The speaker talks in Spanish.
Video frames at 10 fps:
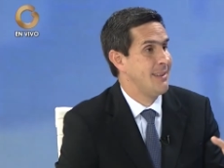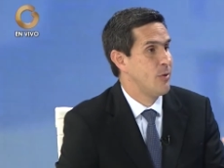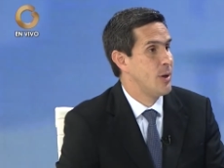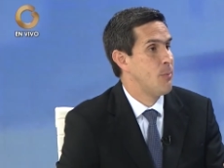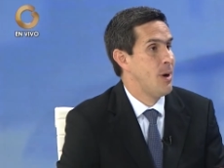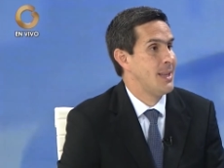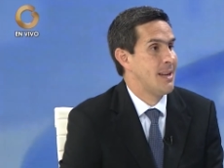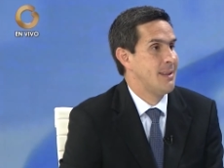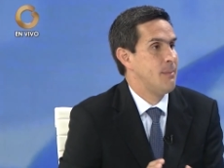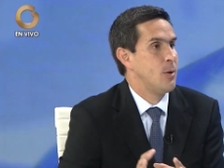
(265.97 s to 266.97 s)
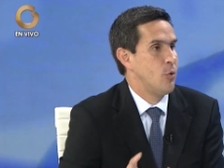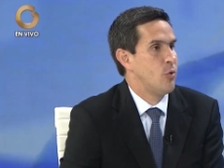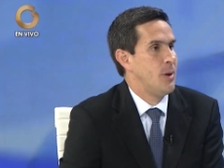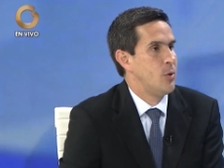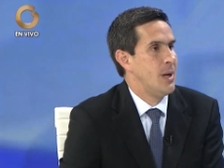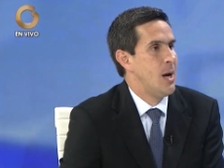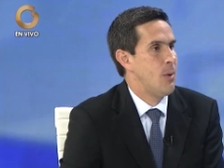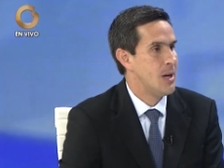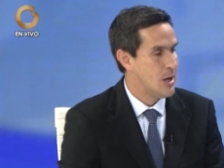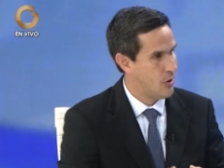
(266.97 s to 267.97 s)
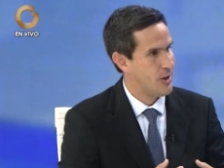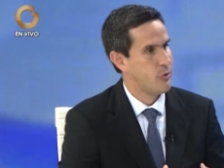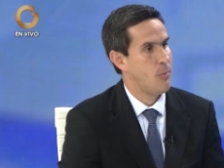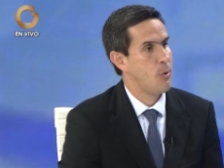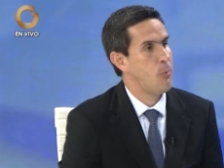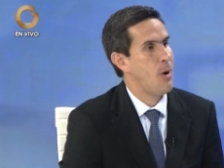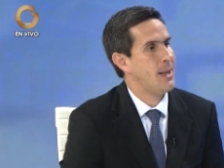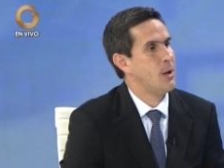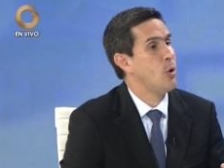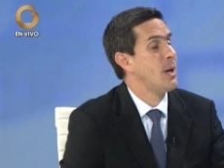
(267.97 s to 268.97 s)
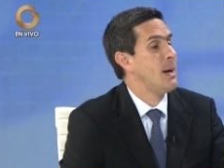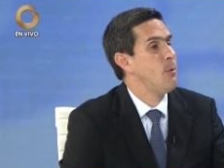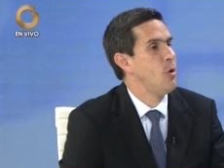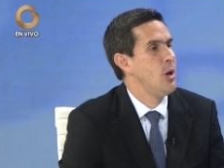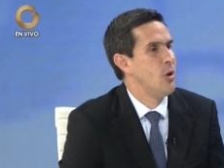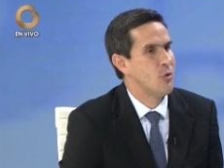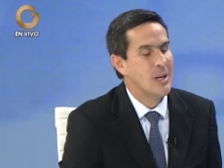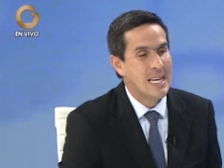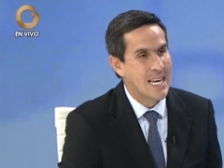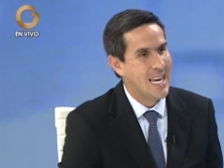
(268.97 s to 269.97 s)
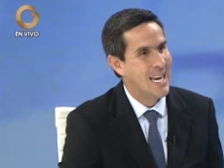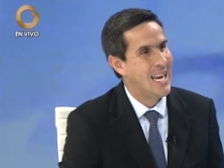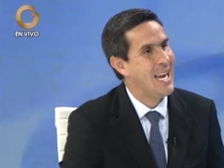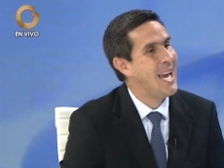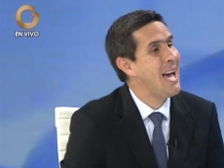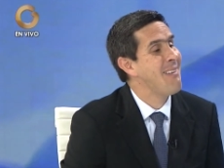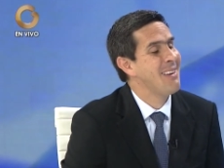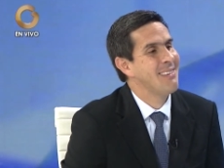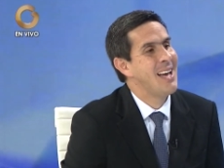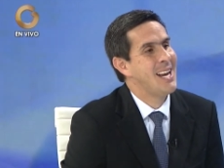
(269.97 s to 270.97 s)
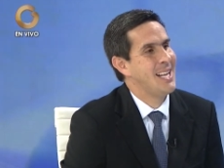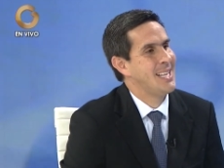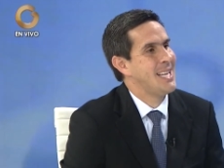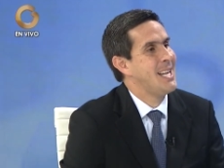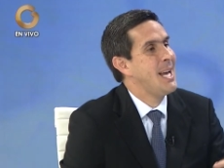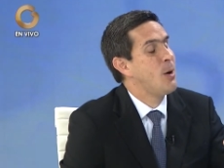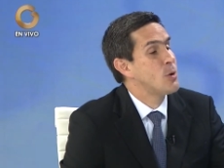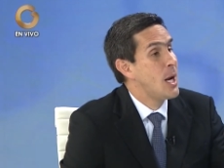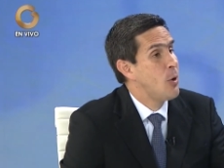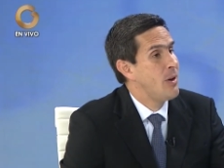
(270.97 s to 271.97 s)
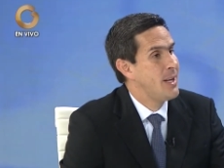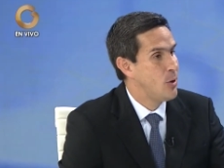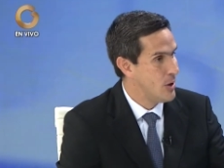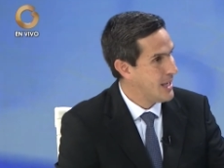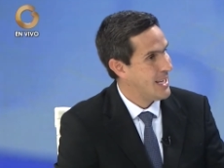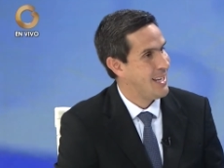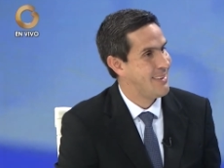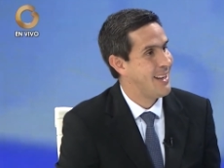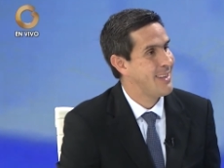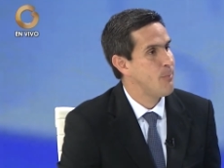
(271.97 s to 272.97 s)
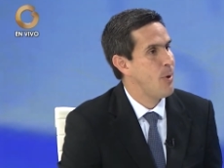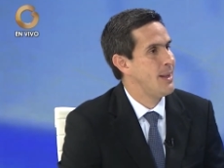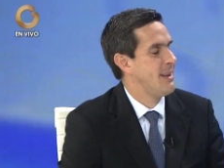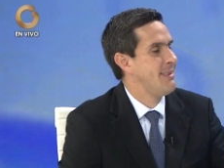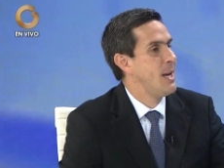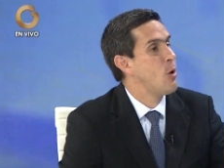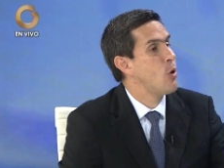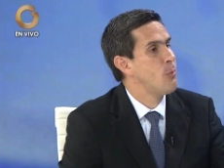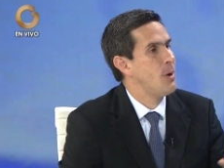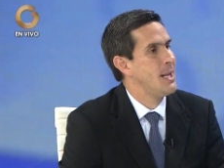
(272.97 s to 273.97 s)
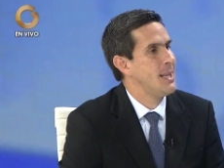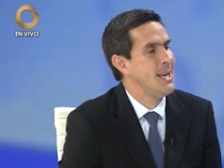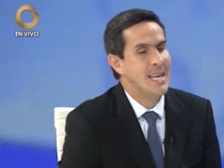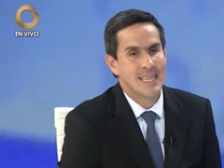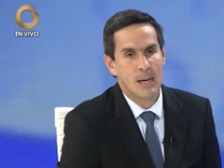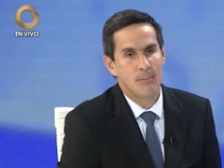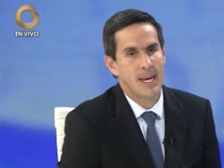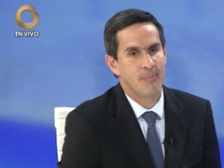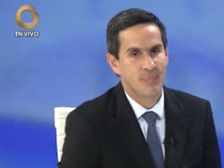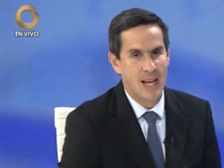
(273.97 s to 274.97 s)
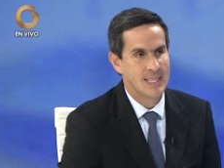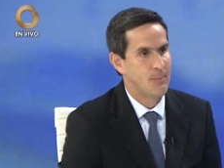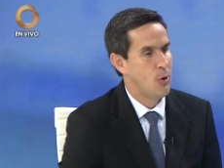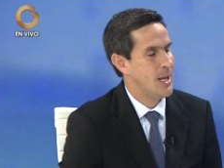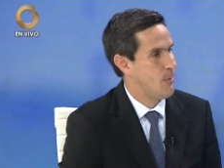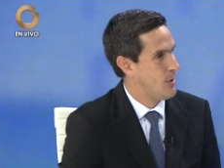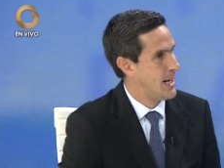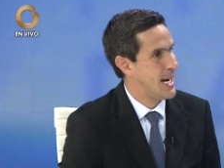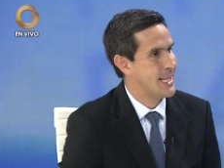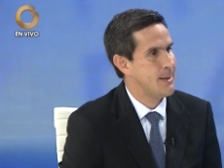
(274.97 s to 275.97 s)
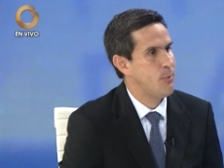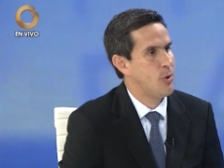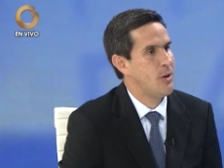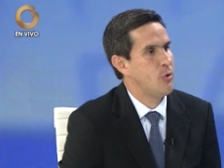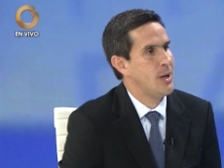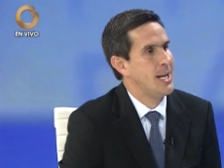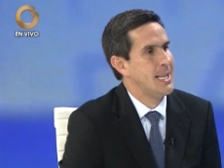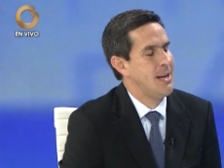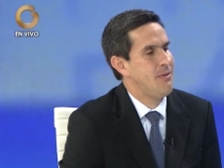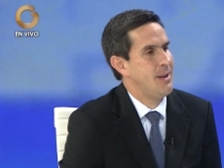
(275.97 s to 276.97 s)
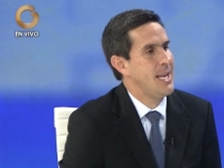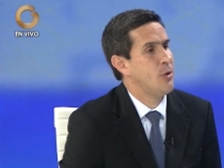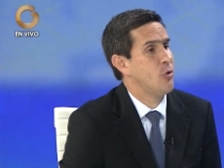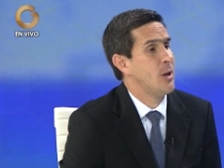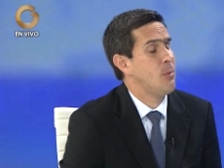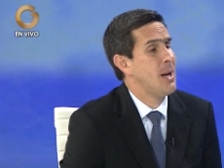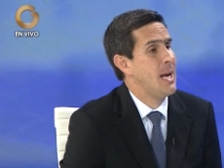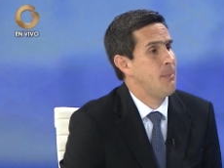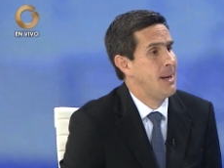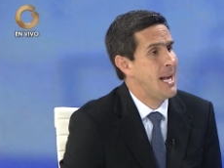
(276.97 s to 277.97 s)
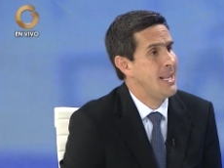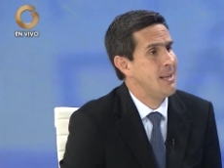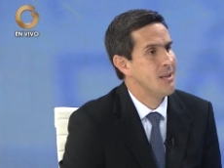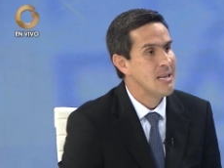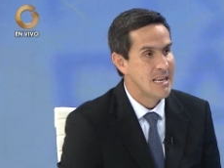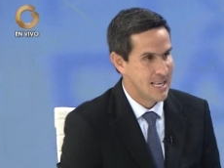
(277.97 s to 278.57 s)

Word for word: alta, esa zona puede estar siempre con suministro del agua. O sea, son propuestas, no nos quedamos, es avanzar, en tratar de escuchar a los vecinos y ser ese puente. Si es con Corpolet, también, hace poco llevamos una carta por unas zonas que estaban fallando, zonas como las Esmeraldas,